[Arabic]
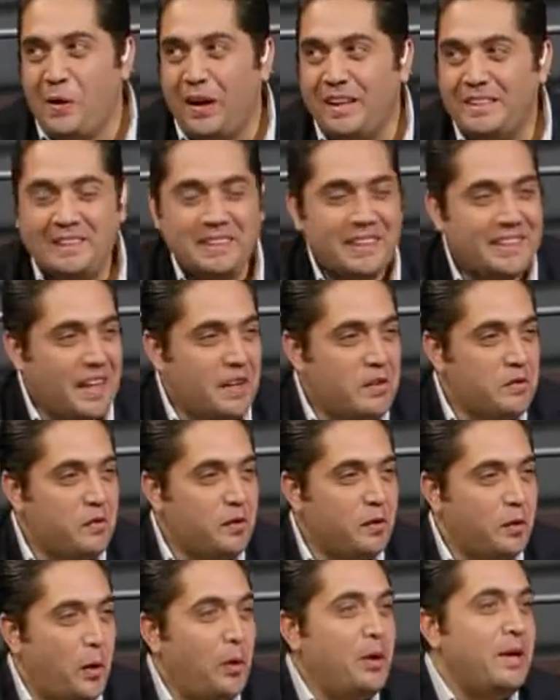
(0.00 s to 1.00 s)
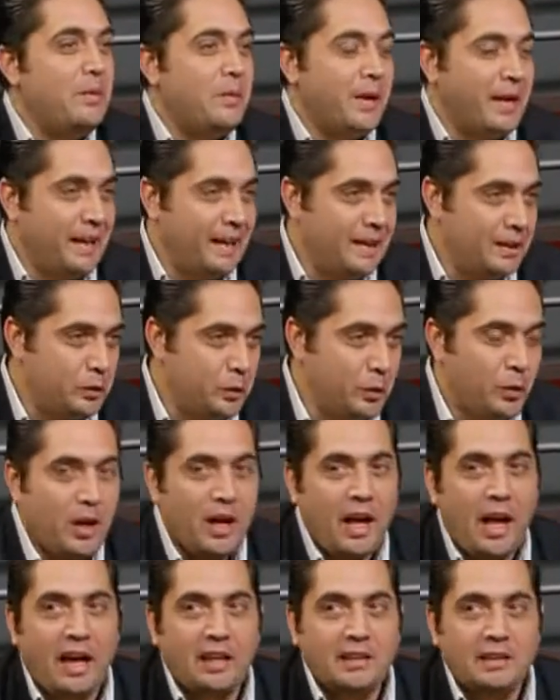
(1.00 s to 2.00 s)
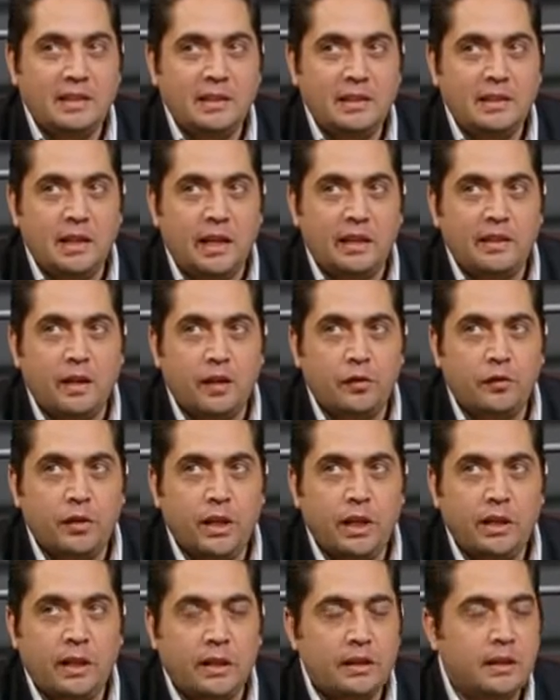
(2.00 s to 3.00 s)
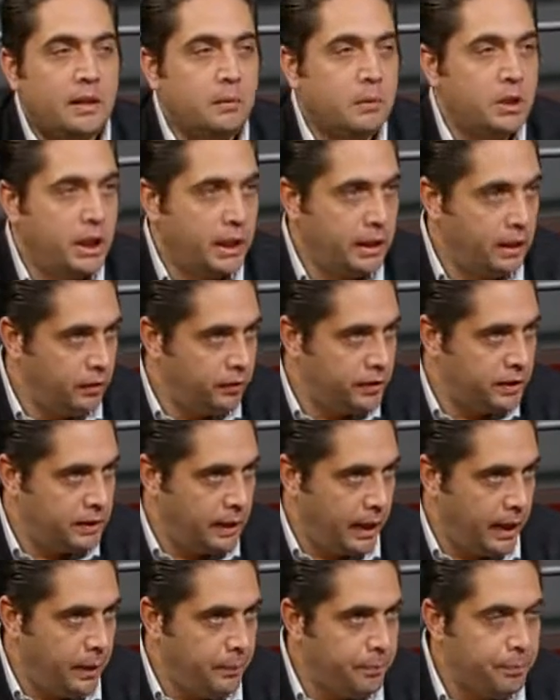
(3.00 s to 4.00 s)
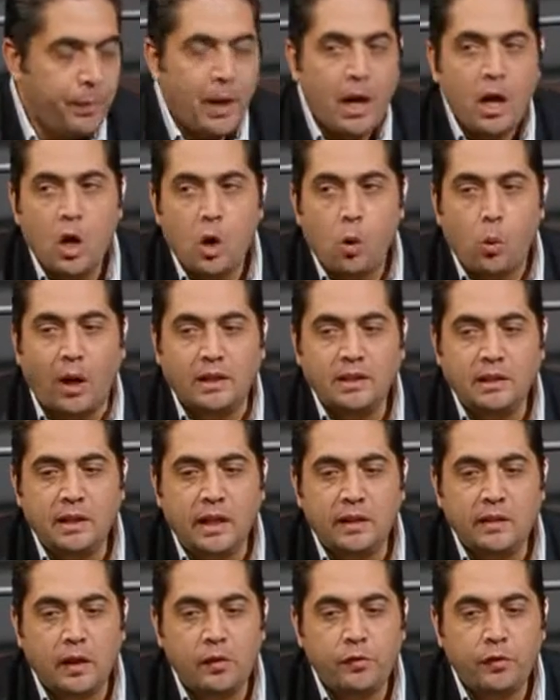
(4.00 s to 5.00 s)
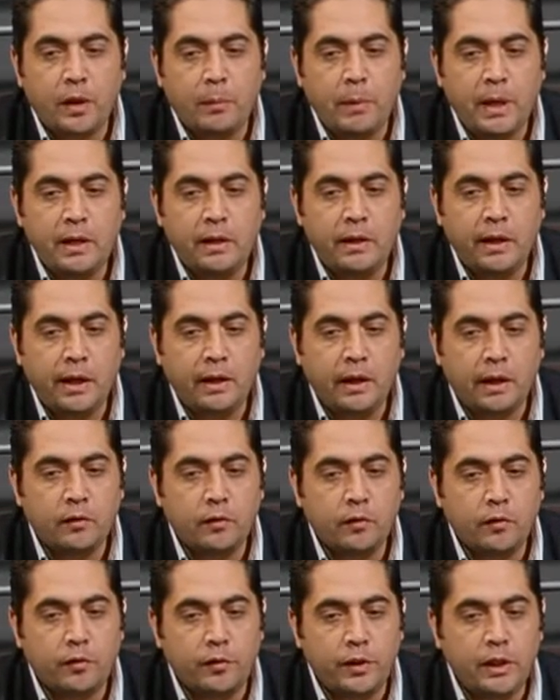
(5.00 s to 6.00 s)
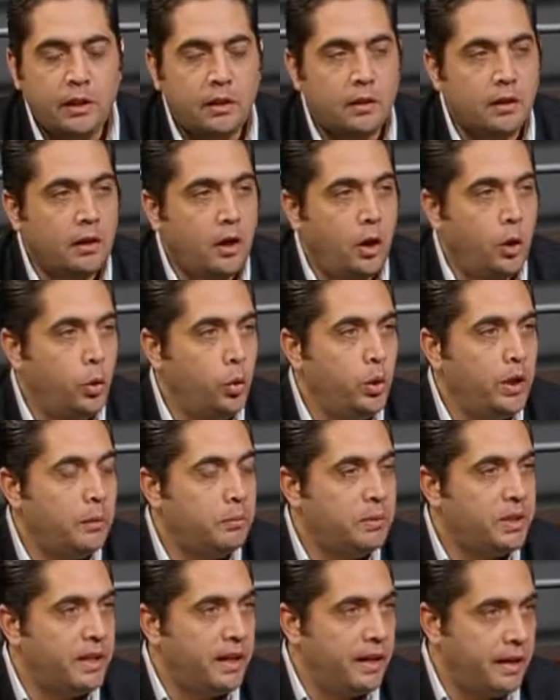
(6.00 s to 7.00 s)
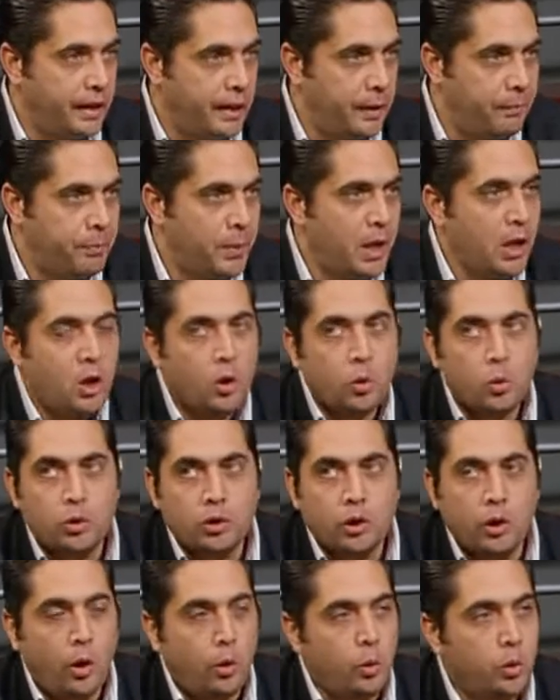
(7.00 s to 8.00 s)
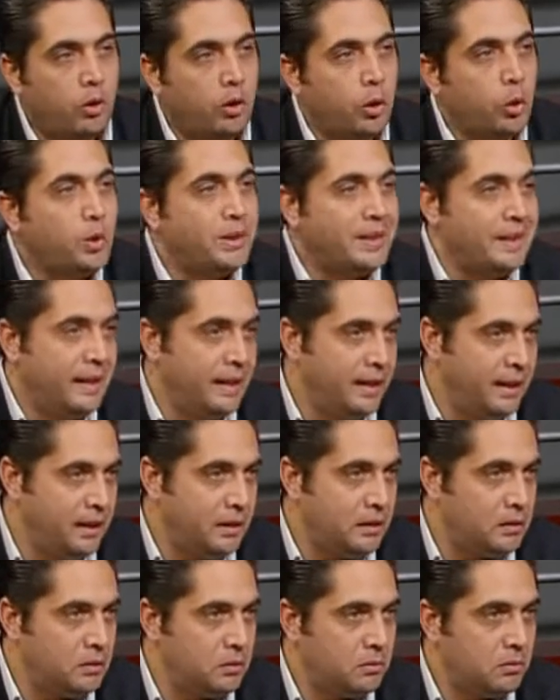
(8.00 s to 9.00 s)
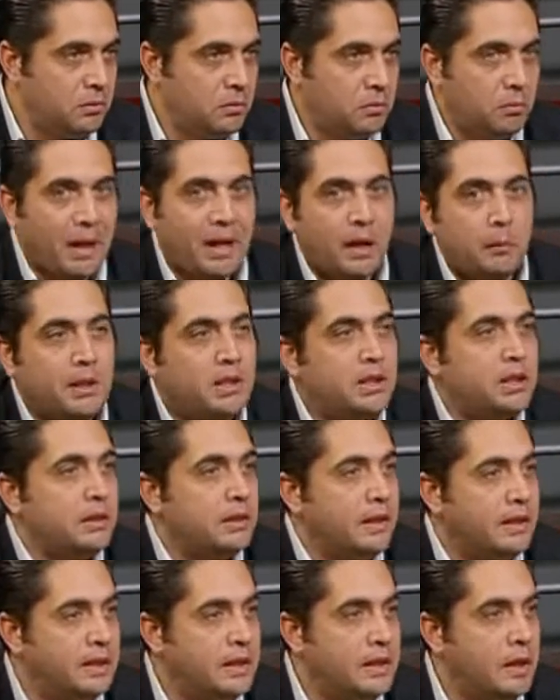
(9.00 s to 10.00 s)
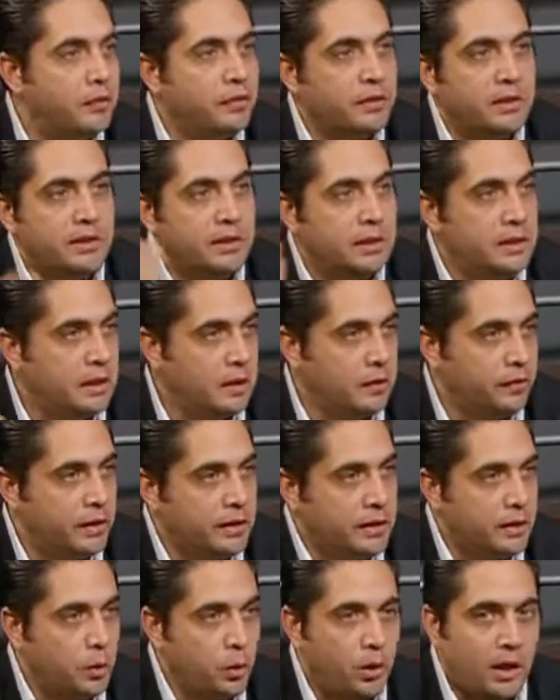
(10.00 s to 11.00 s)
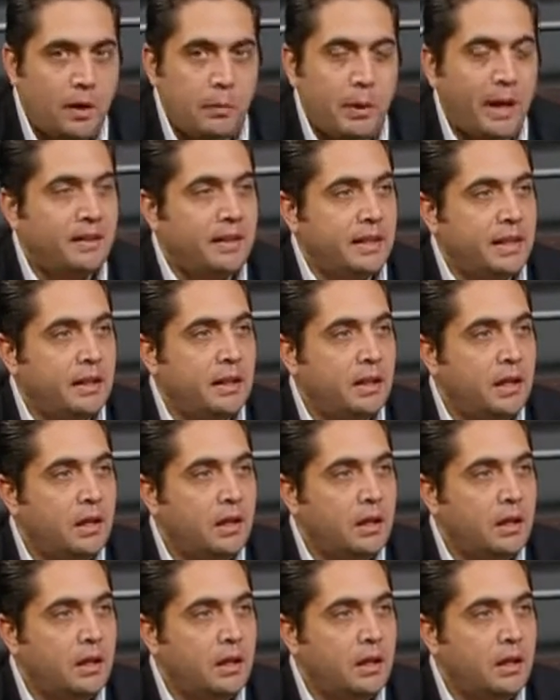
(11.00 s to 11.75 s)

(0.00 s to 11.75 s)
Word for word: وعايزين نتكلم في كل مجالاته عايزين نعترف ان احنا عندنا مشاكل في السياحه وعايزين نعترف كمان ان احنا في حلول ابتكاريه وان الحلول الروتينيه ما جابتش نتيجه في السنين اللي فاتت دي كلها محتاجين